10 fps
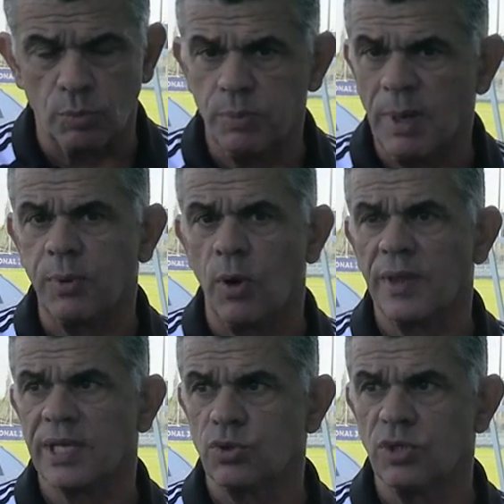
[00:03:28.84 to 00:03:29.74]
peut pas
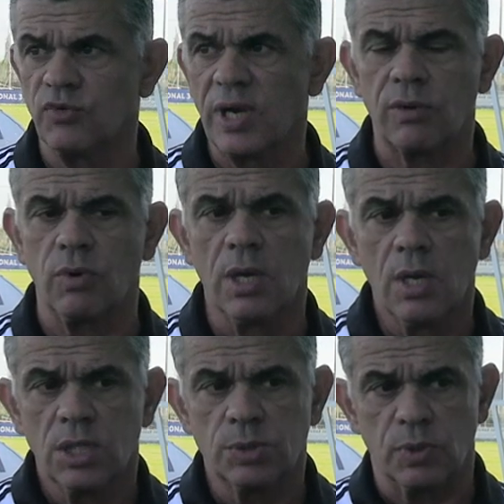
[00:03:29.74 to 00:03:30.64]
prendre à ce niveau-là.
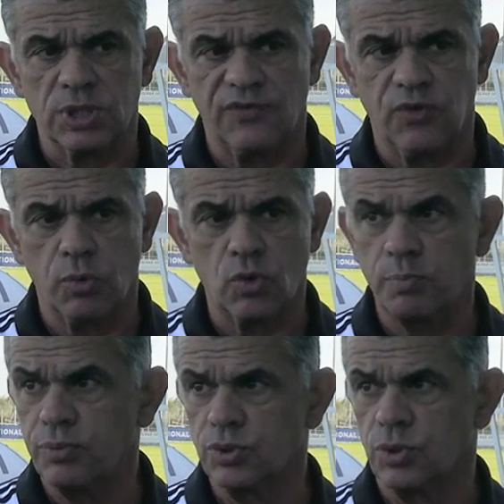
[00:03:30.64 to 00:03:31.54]
Je pense qu'il faut
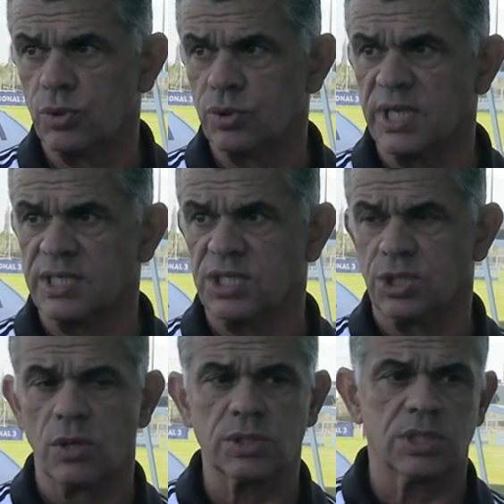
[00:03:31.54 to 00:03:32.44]
beaucoup plus
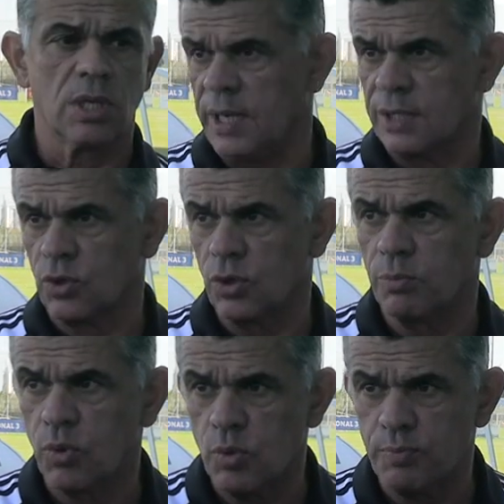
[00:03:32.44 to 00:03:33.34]
d'exigence et être
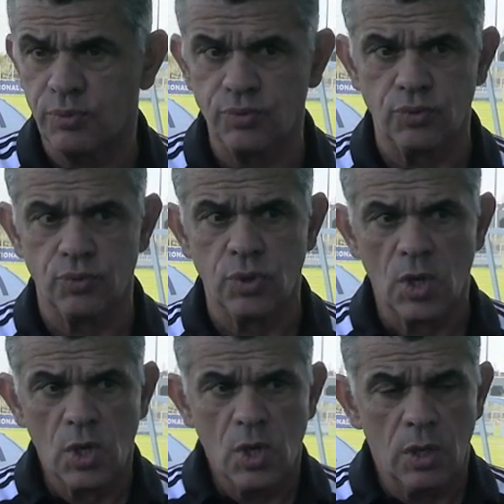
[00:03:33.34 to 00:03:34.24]
beaucoup plus
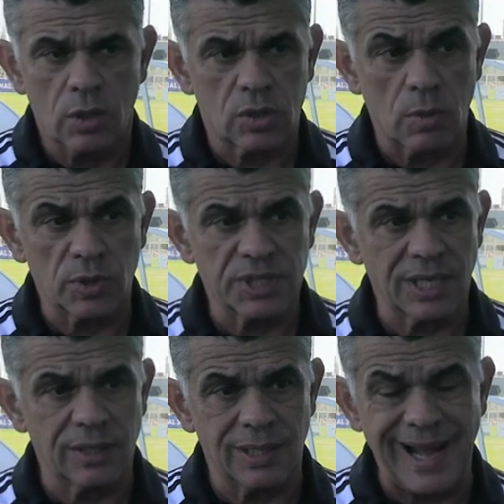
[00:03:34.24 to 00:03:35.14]
euh, comment
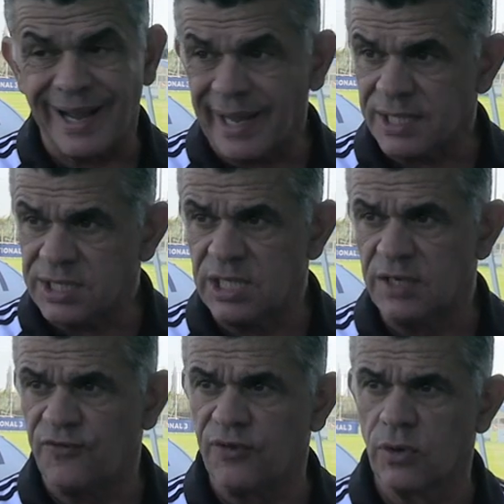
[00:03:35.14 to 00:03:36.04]
dire,
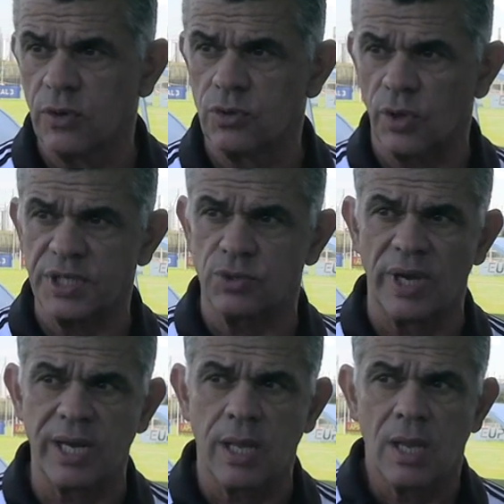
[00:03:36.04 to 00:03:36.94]
agressif dans les
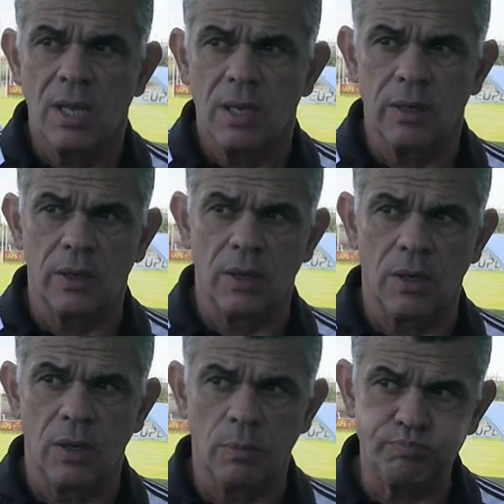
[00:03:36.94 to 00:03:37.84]
duels
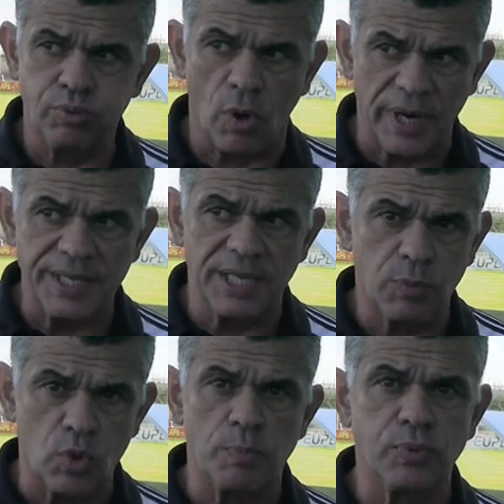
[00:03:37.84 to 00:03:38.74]
pour en gagner
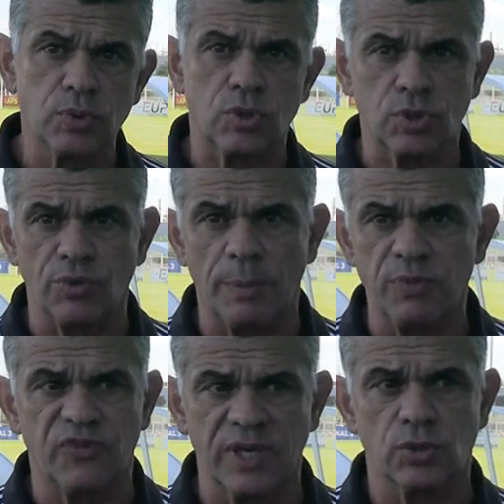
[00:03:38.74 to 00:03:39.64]
beaucoup plus que ce qu'on a
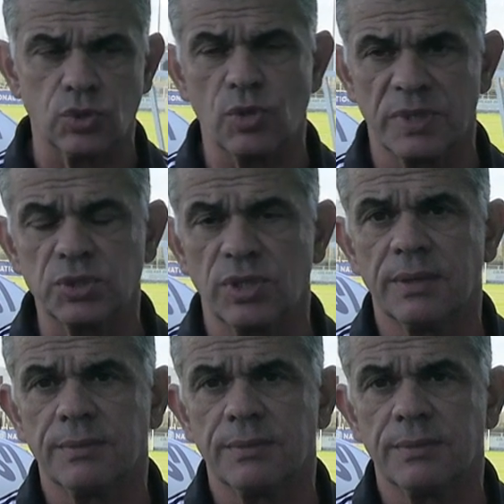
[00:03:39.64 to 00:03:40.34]
pu faire sur ce match-là.